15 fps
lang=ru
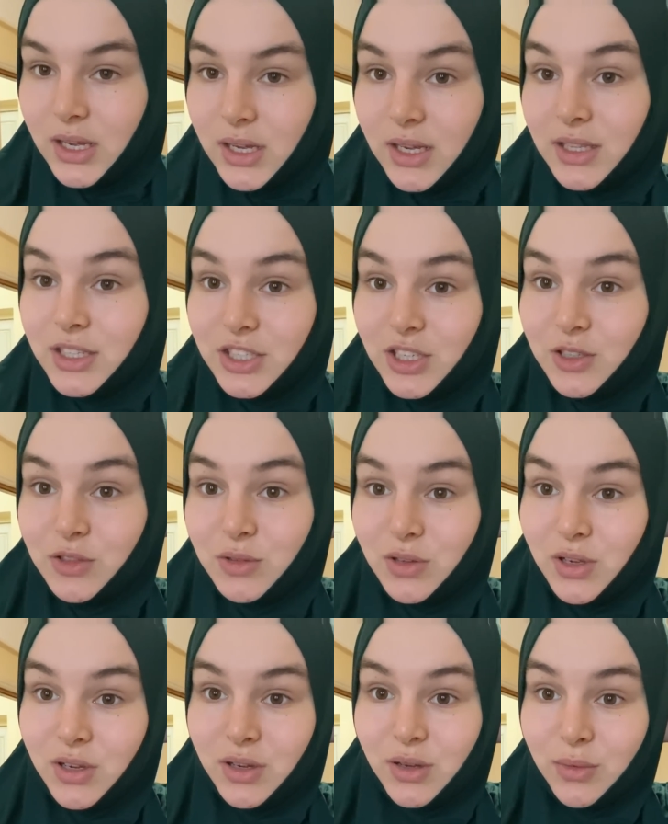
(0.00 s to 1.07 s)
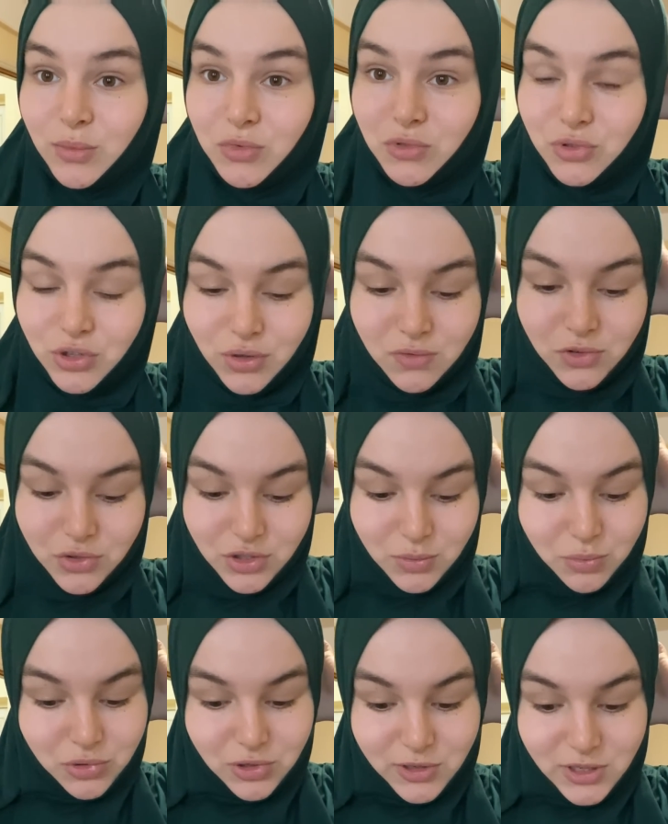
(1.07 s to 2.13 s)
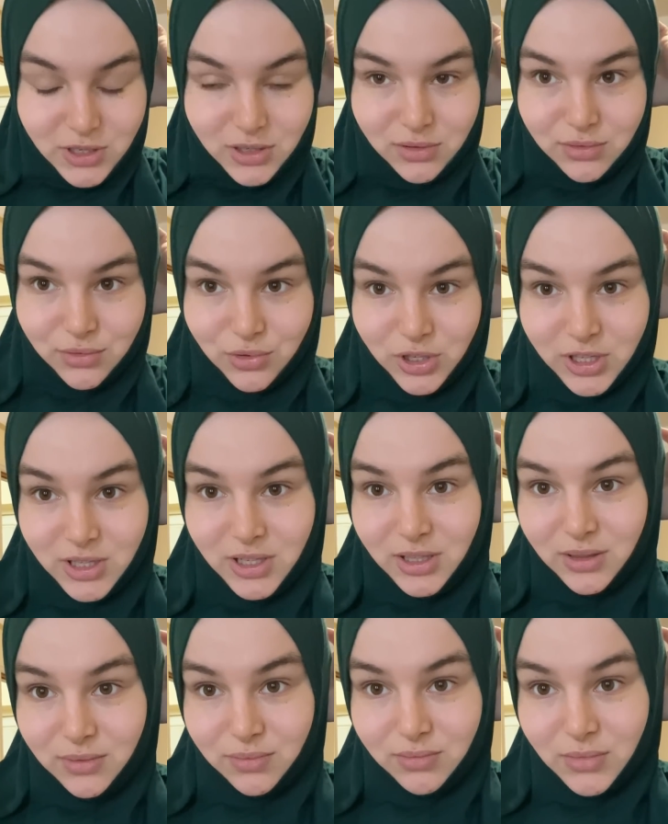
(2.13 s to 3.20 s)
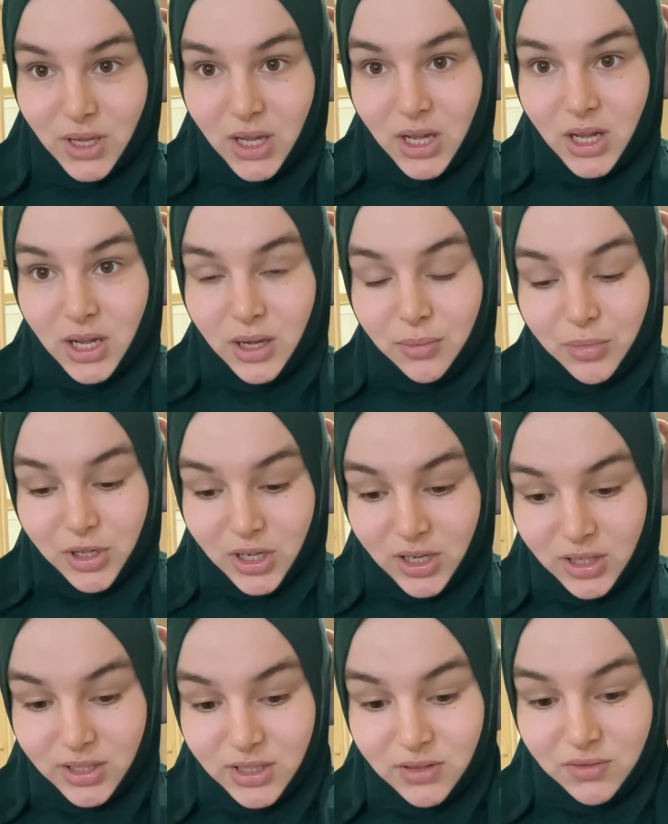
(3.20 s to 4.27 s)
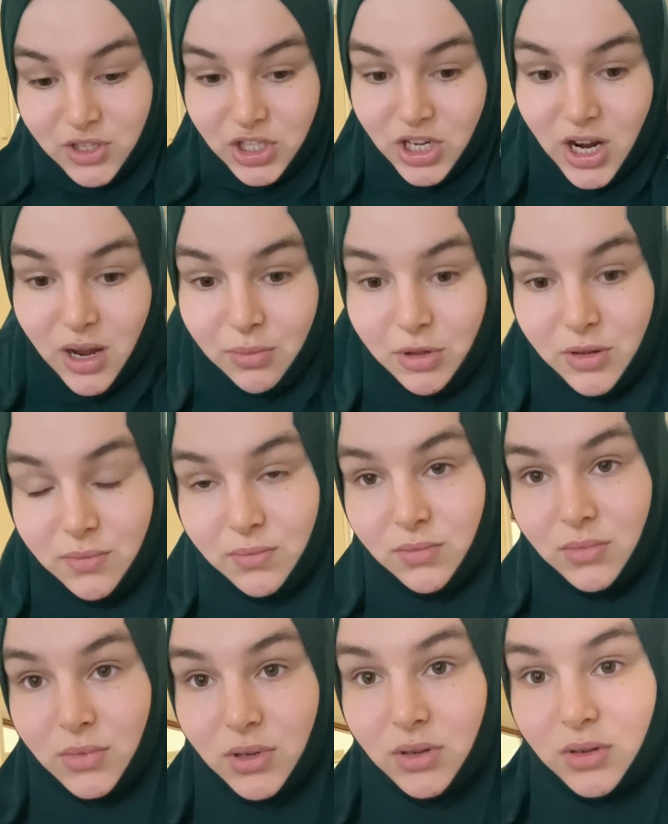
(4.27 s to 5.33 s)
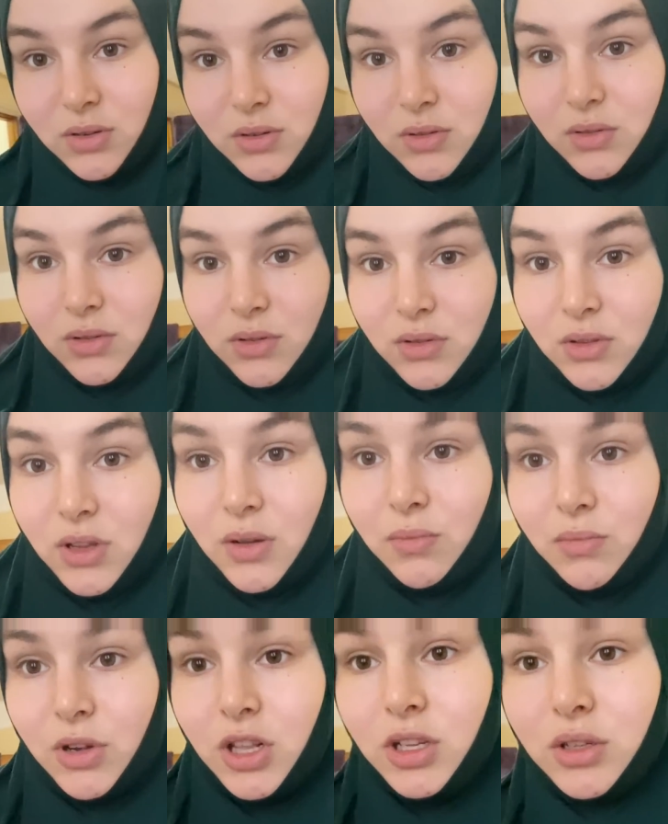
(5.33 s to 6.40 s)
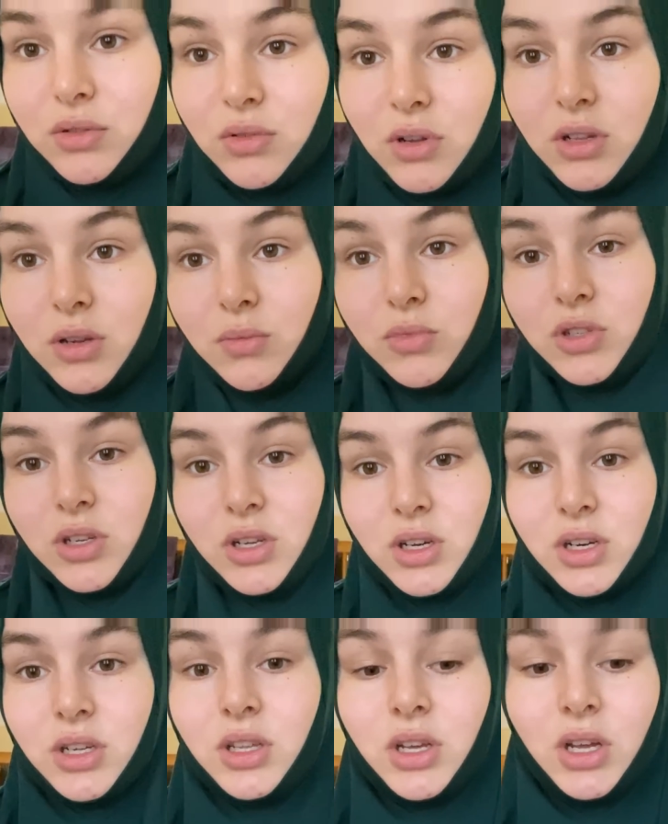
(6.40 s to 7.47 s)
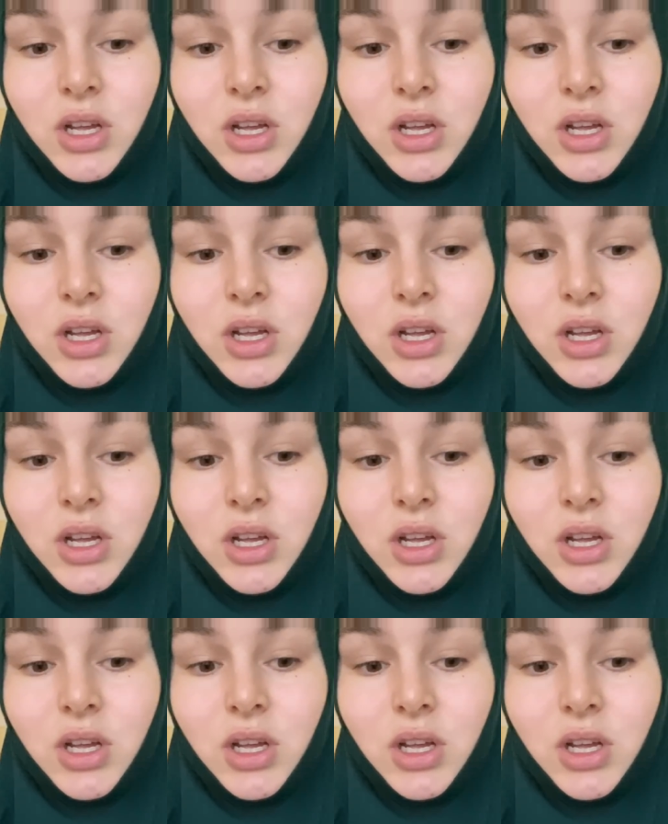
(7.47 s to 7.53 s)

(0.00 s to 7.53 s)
Это сейчас муж его запустил, уходил. Поехал за вещами а, там в больницу надо ему заехать.